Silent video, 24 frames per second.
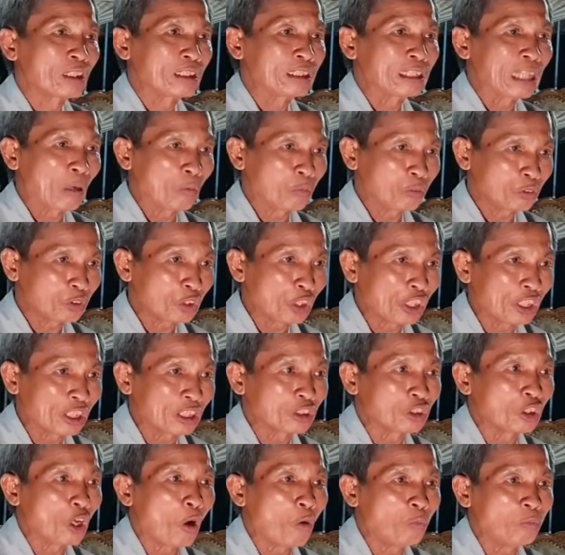giống
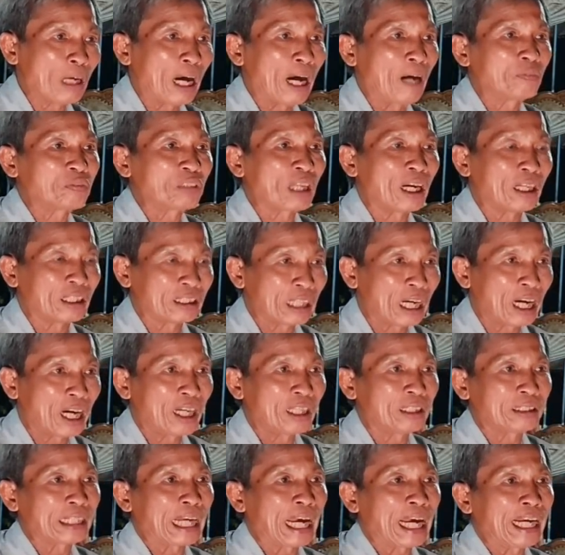duyên vốn hợp thời
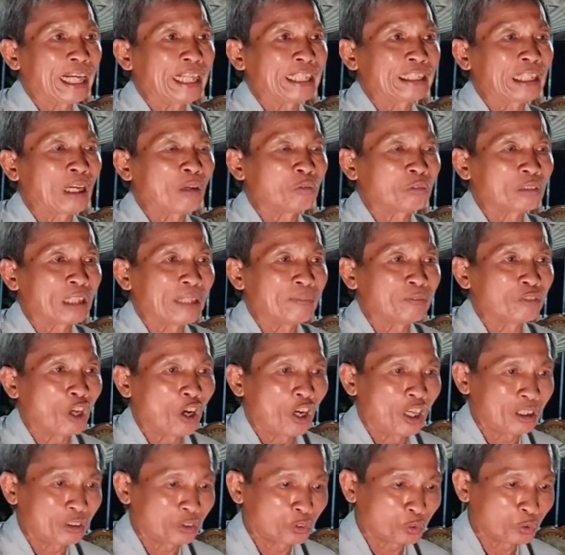cơ ngay trong đêm
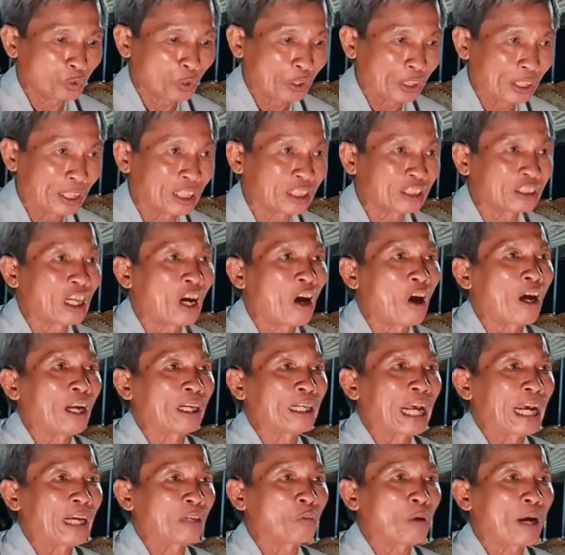đó chuyện trò
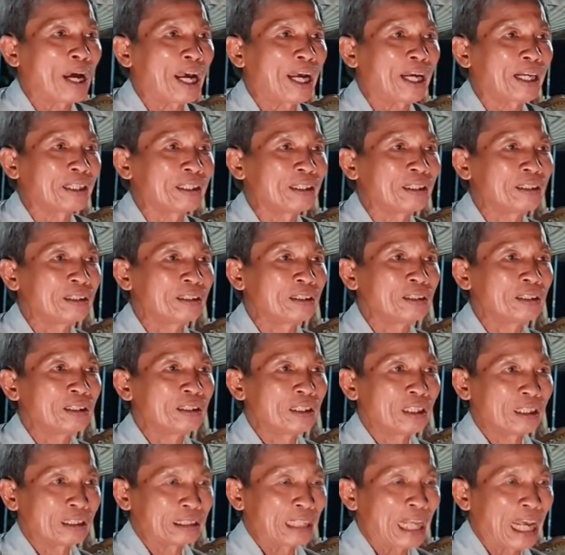lại qua
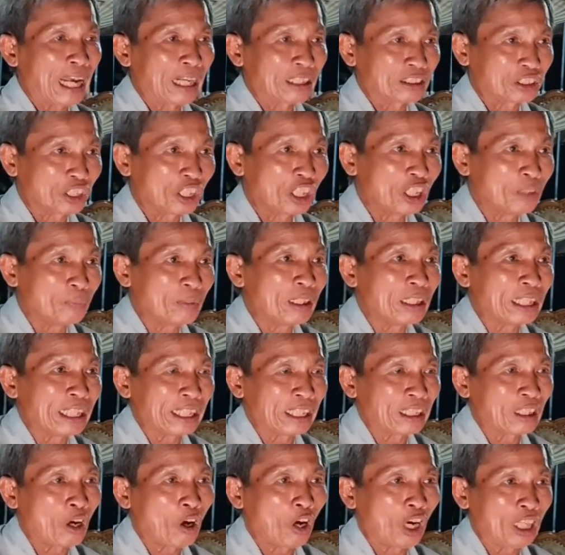nhà sư mới
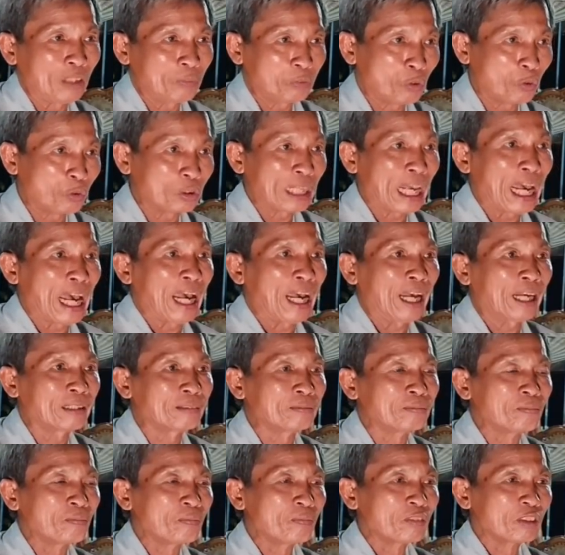liền hỏi phú gia
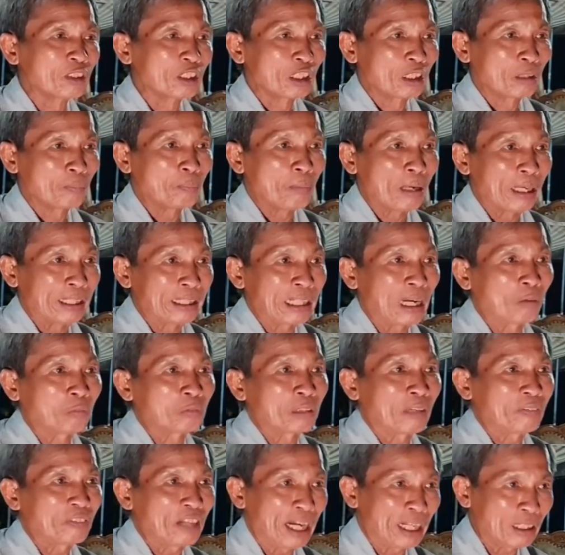bệnh
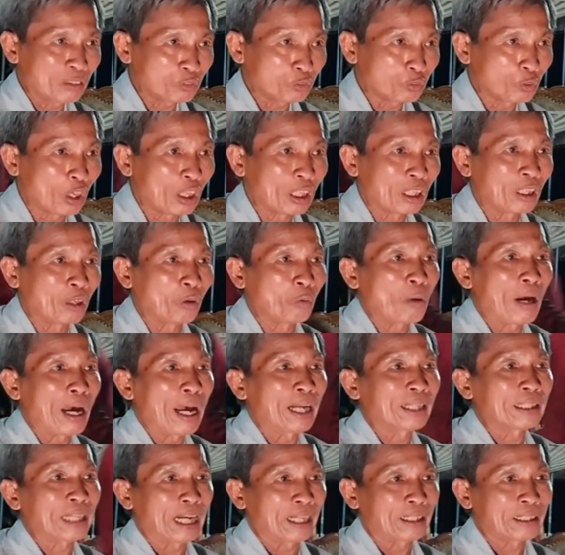ông đã phát từng
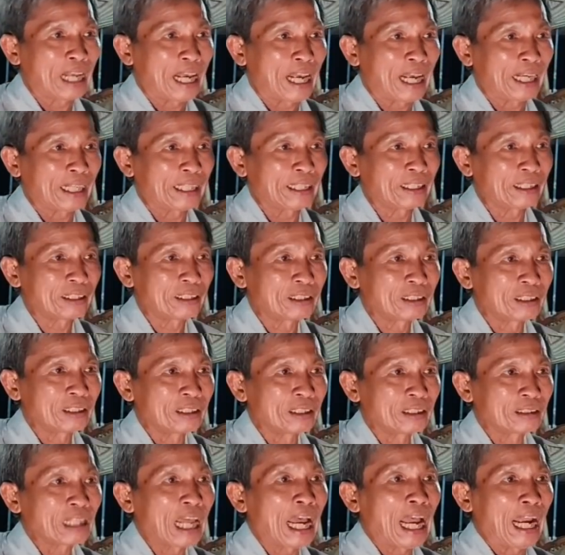qua nặng nề
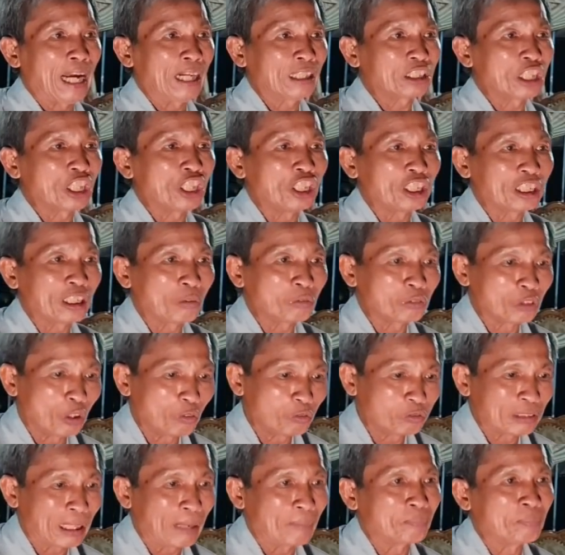thẳng như trong
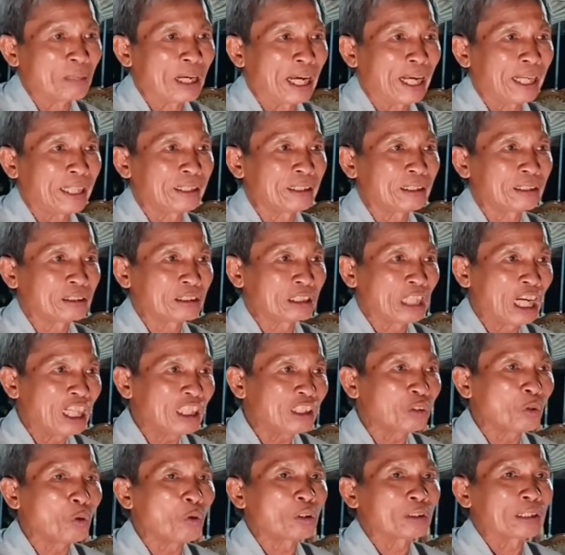lúc nằm mê
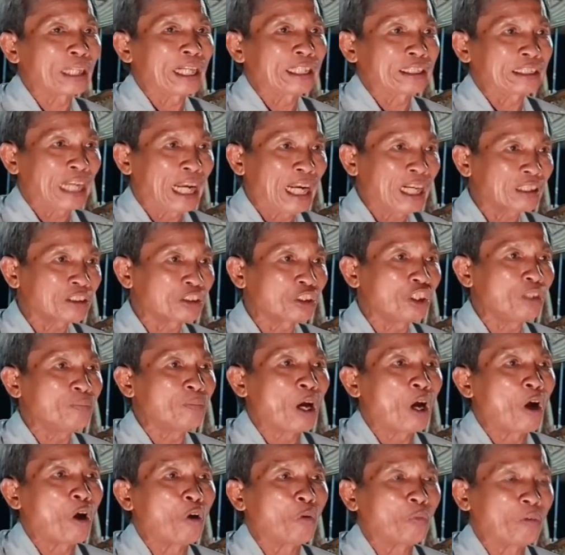chết luôn nay sát dưới
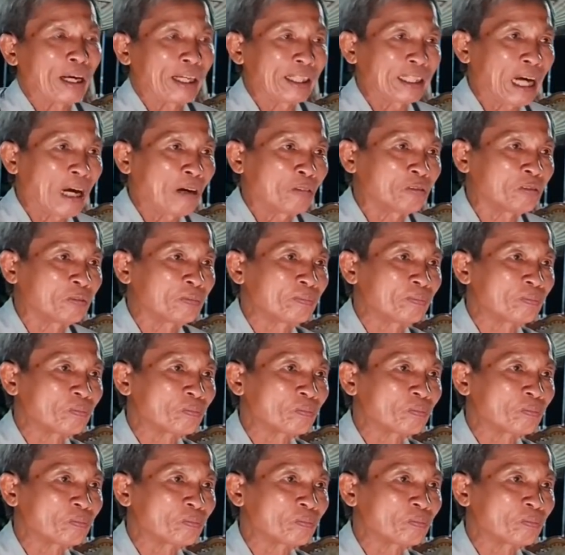mồ phải không